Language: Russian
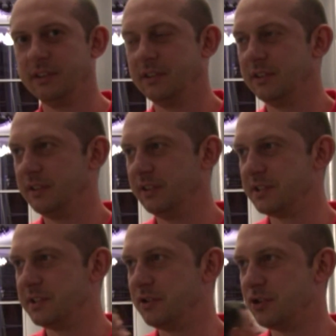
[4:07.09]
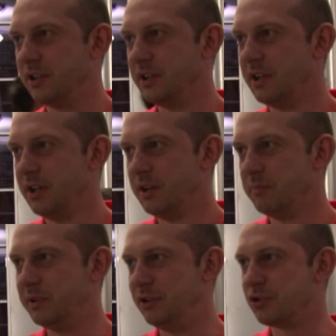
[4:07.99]
э, достаточно
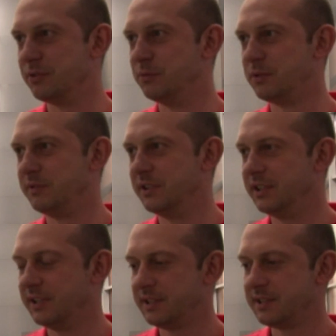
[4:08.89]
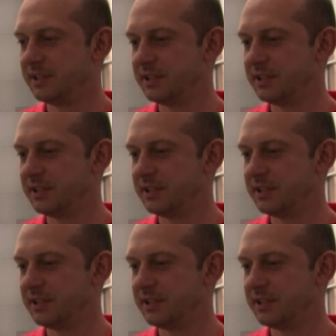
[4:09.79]
приличного уровня. Да. Э,